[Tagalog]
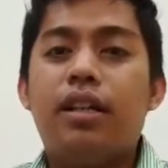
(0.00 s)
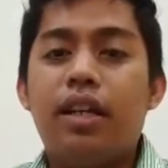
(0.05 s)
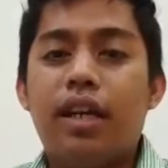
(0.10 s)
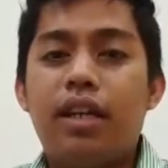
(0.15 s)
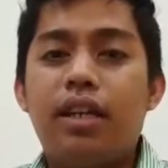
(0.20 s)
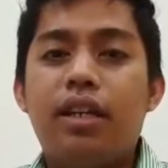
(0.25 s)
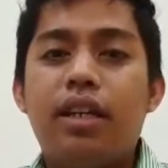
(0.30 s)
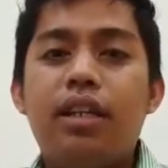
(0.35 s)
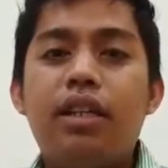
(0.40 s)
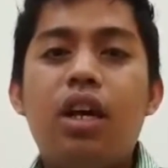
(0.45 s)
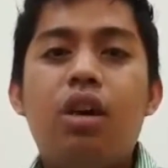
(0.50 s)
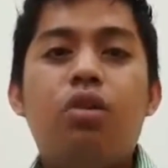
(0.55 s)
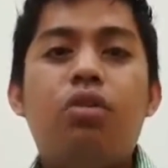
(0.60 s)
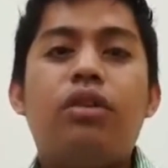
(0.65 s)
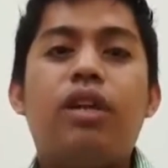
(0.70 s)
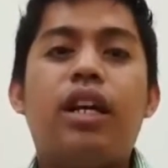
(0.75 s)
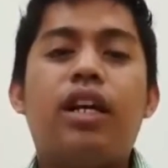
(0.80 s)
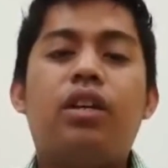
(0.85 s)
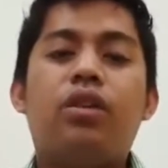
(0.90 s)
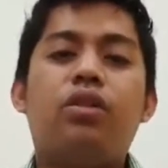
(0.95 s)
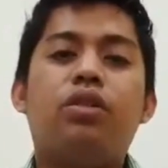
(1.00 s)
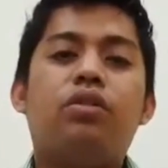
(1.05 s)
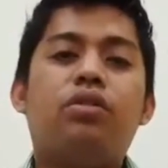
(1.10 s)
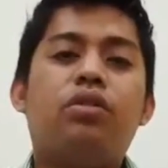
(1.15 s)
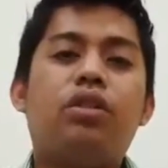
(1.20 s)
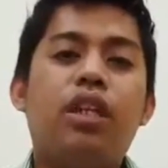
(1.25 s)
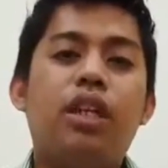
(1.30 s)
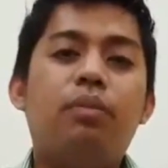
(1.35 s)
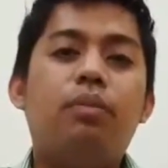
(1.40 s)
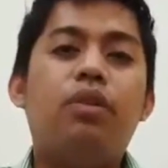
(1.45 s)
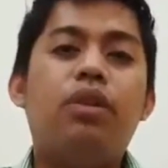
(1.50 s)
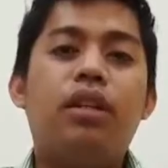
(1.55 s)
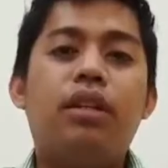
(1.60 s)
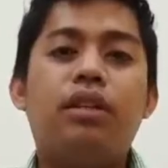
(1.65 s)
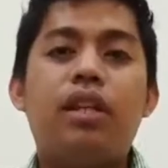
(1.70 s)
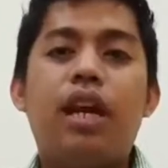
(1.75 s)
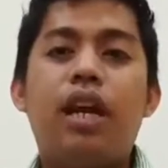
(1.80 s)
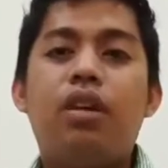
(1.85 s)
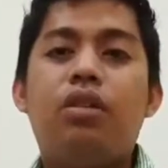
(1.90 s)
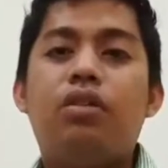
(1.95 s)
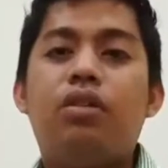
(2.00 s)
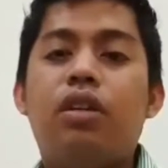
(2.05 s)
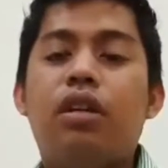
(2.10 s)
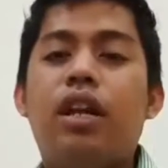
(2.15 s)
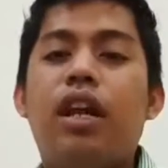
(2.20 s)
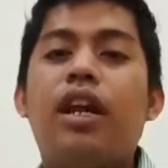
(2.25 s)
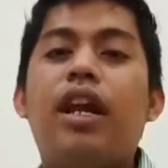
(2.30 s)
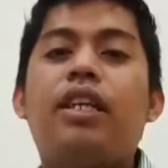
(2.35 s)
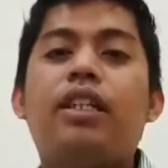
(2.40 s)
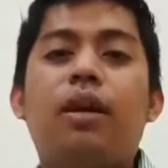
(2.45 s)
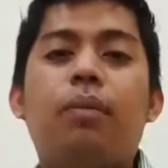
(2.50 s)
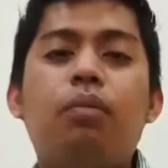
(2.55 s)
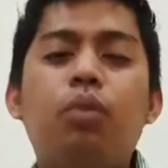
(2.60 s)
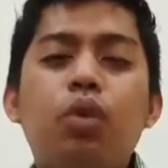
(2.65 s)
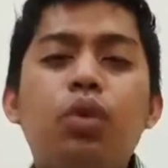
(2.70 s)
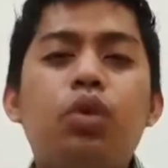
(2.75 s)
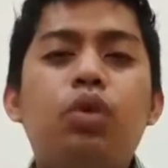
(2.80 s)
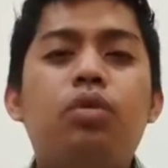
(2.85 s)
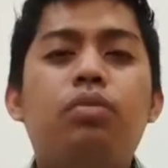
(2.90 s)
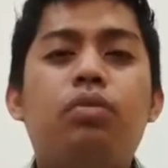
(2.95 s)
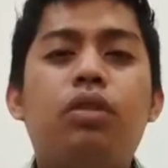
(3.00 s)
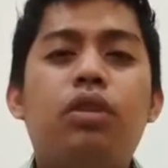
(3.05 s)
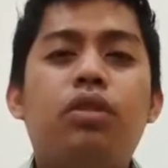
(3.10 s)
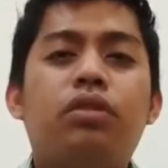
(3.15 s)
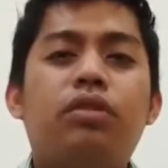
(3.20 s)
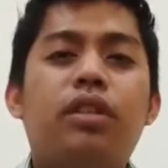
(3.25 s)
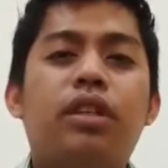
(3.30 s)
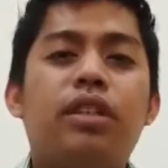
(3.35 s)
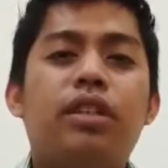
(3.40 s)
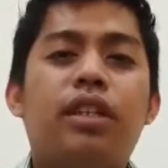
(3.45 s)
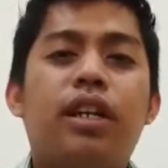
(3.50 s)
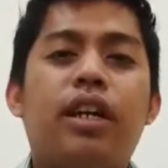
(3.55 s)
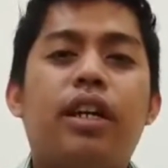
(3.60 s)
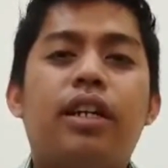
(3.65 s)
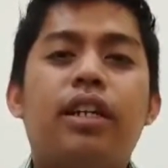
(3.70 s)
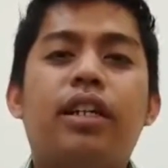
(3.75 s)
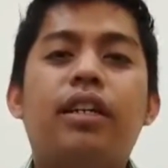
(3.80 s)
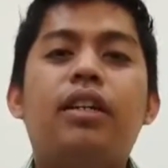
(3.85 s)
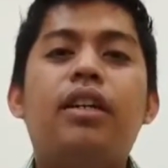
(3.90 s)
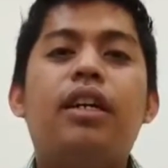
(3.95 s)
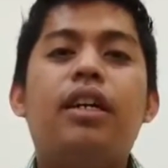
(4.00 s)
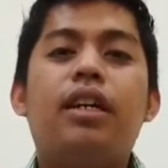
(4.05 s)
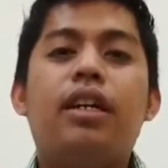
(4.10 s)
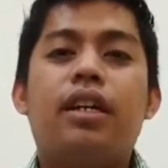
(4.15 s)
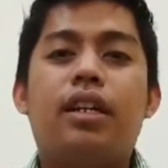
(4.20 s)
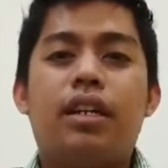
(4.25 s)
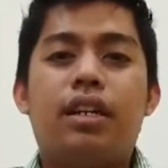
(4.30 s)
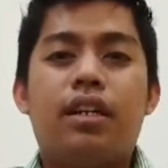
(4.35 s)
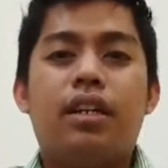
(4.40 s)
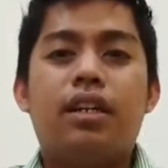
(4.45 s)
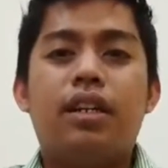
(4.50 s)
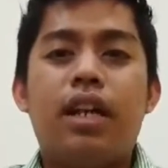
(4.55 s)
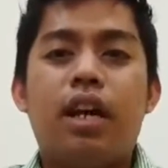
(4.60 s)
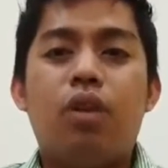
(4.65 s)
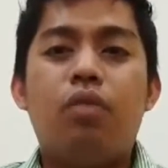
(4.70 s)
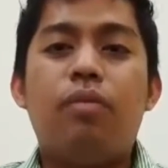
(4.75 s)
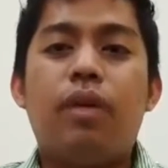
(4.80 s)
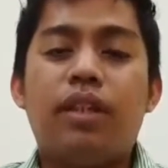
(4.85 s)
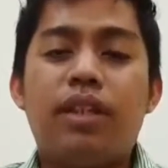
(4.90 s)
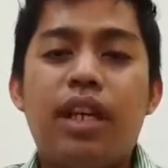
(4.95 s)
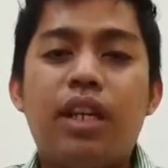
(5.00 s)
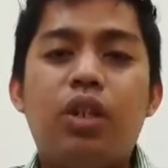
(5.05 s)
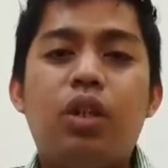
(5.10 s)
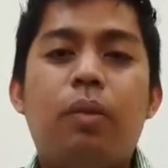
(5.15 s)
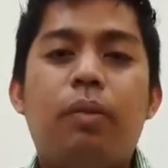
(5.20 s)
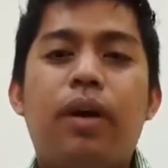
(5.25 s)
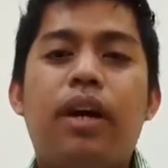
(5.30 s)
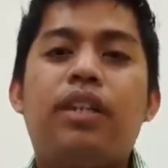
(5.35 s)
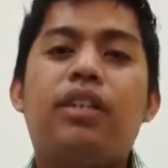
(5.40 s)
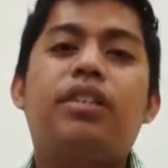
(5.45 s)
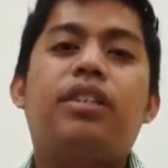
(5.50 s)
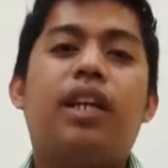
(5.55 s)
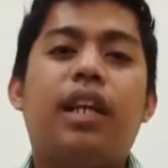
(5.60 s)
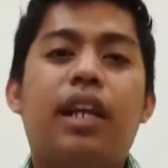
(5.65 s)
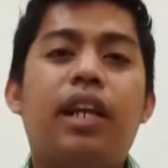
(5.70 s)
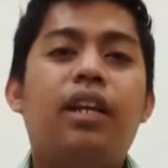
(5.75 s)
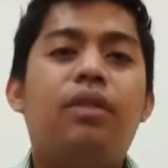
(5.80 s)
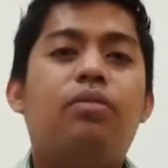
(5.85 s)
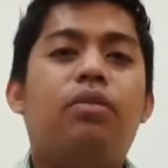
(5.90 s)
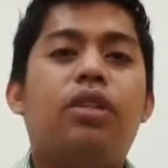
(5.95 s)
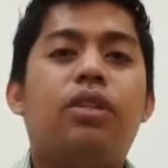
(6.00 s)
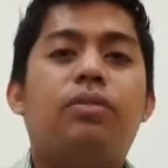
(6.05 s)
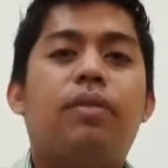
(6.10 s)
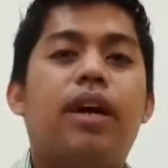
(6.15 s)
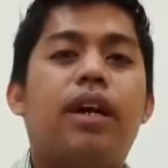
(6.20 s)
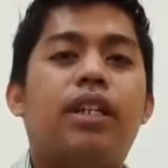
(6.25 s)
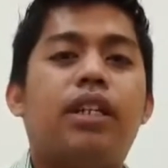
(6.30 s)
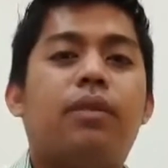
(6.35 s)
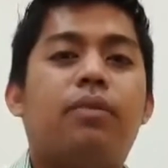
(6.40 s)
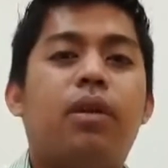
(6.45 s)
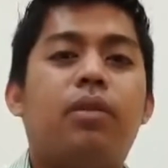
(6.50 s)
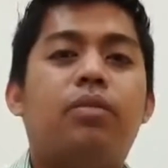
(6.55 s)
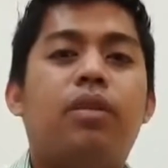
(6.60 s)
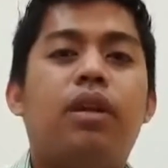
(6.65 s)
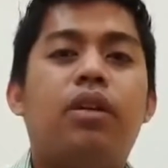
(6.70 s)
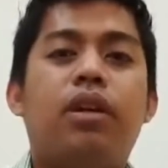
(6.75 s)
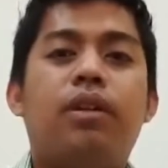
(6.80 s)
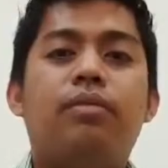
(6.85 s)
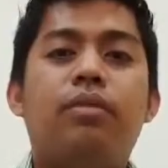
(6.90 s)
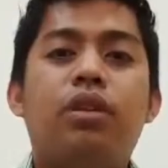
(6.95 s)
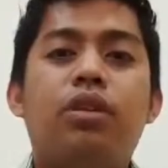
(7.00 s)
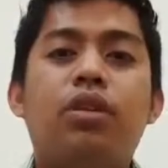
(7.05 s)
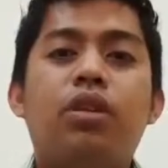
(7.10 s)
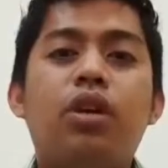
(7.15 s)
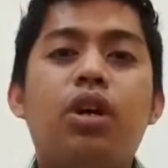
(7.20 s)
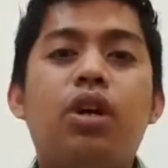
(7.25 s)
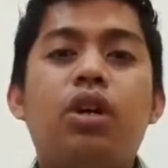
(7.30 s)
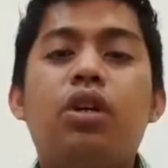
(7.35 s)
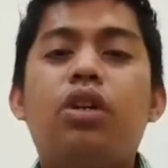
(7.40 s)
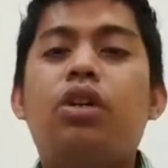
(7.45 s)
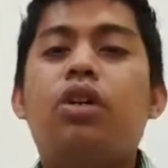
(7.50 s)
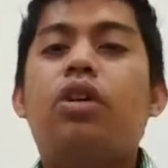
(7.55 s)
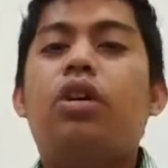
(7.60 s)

at nakikita ko na ikaw yung tipo ng tao na nasa puso mo yung desire na umasenso para sa sarili mo at para sa pamilya mo.